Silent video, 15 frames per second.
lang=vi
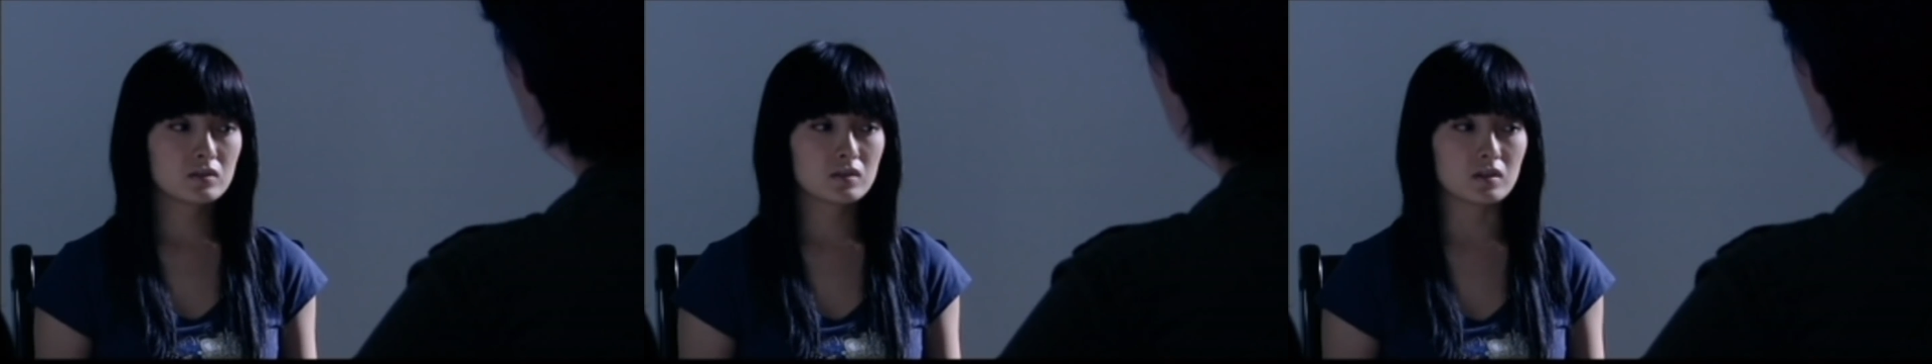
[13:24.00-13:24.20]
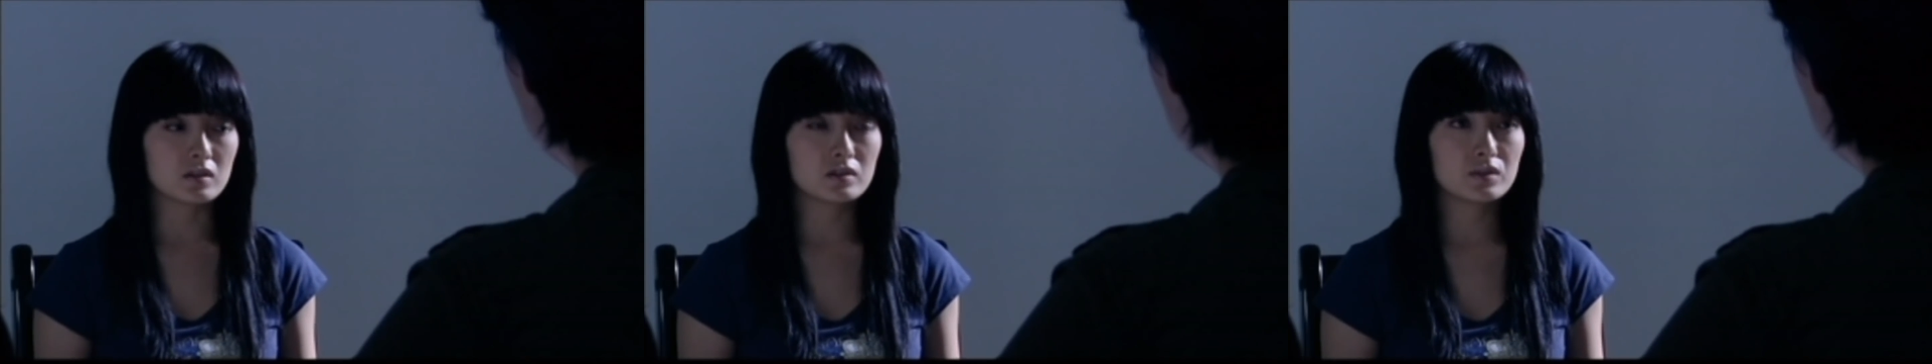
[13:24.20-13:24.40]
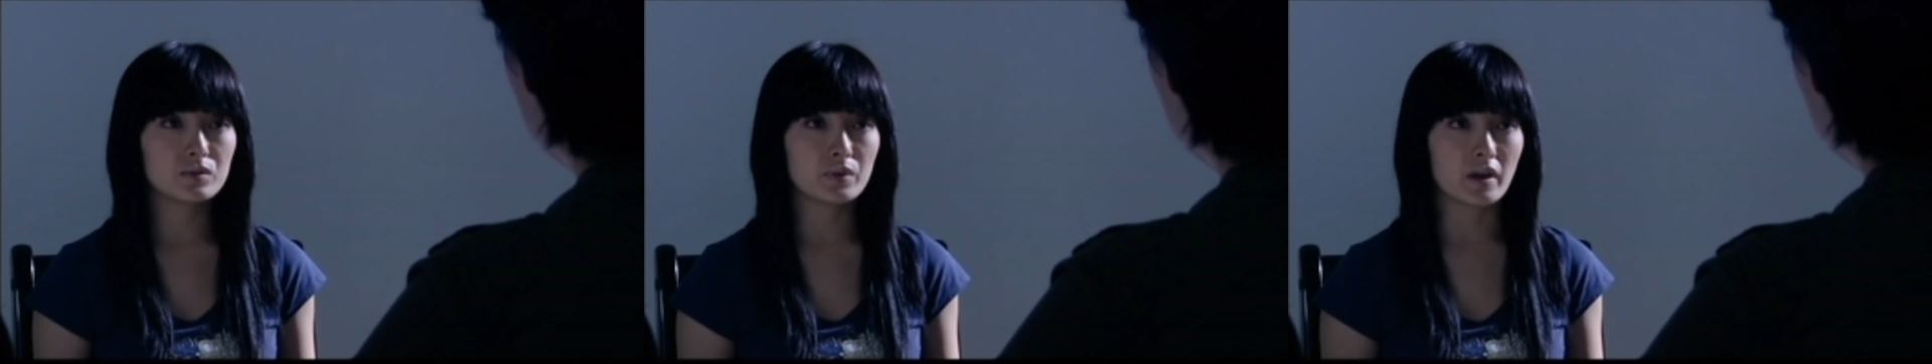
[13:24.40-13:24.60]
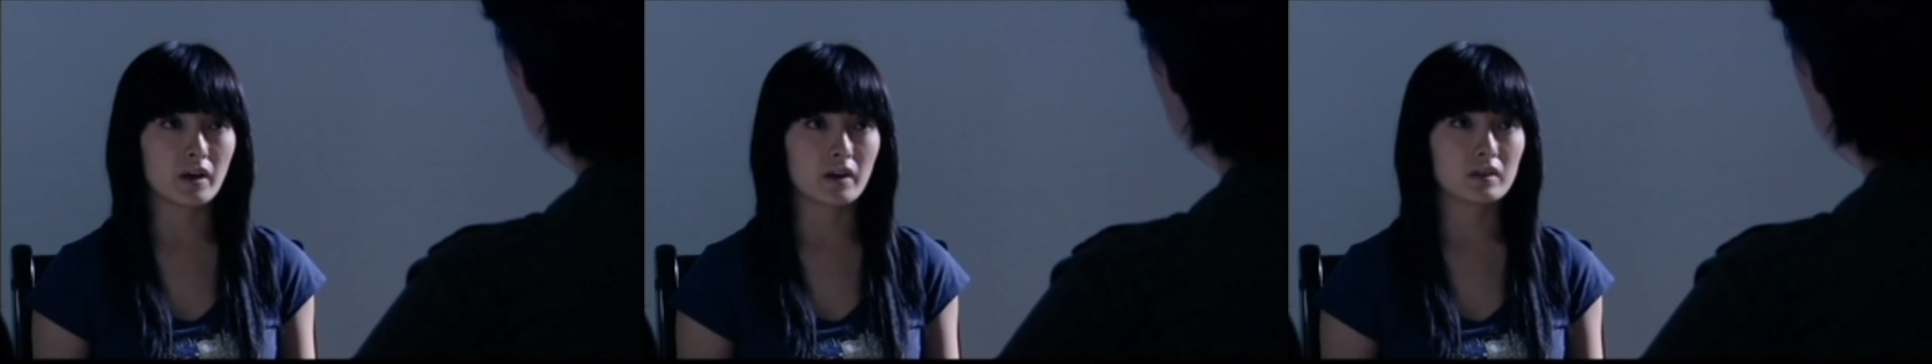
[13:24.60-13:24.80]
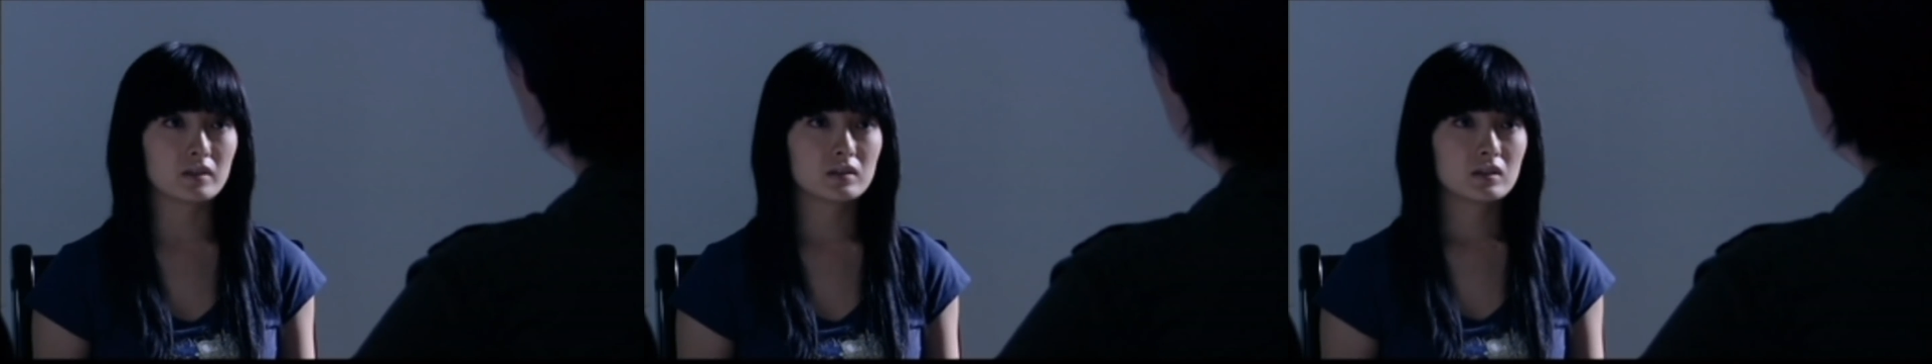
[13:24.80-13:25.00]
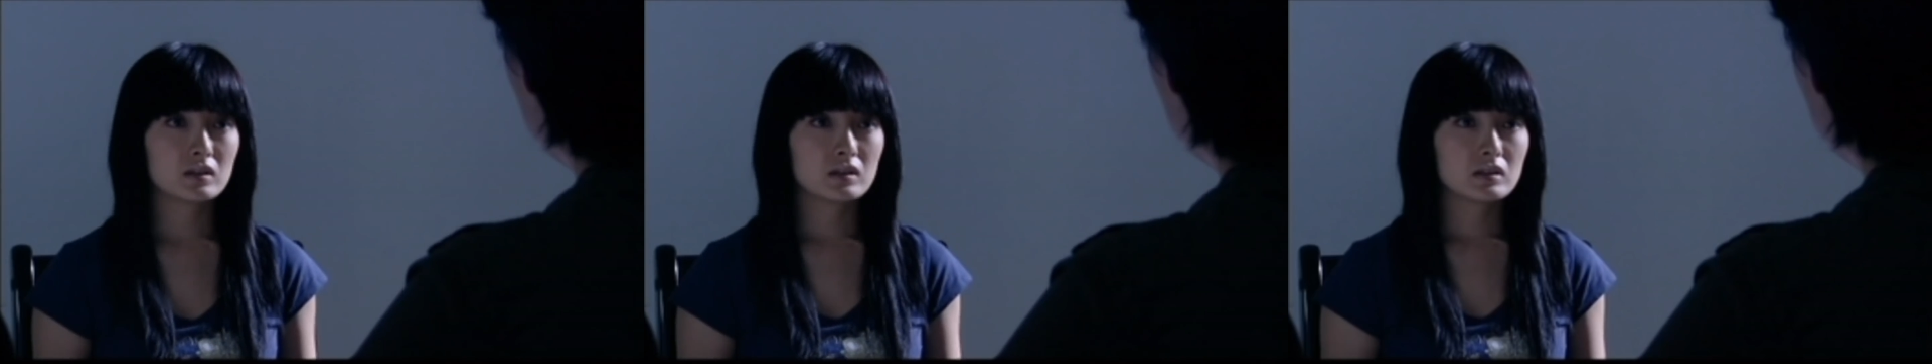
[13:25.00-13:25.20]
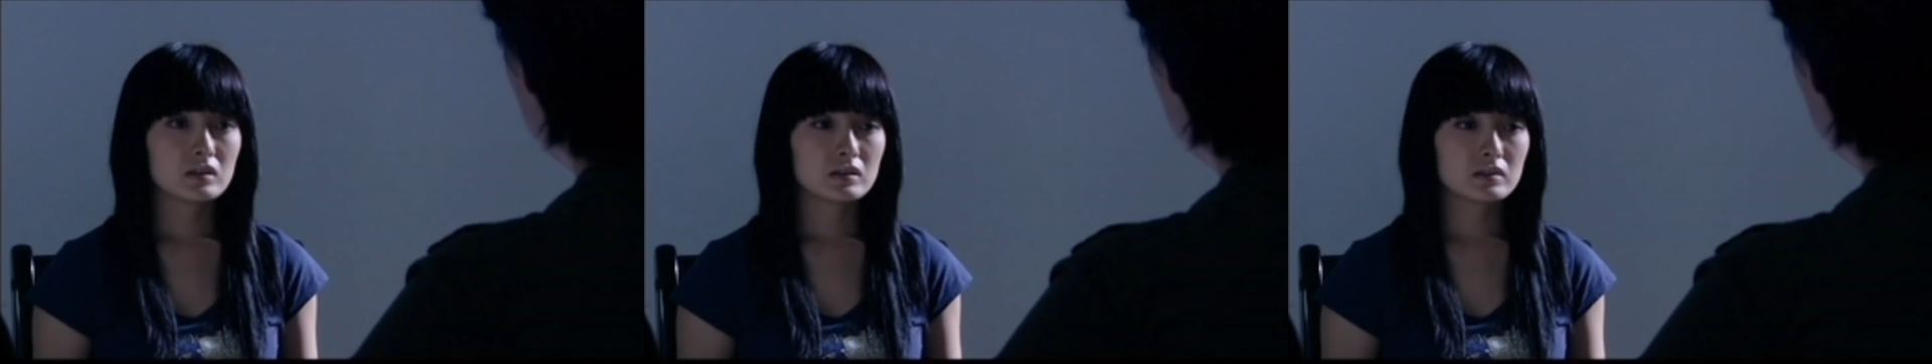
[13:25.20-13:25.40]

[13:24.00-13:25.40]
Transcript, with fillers: Anh ấy tên là Sầm Chí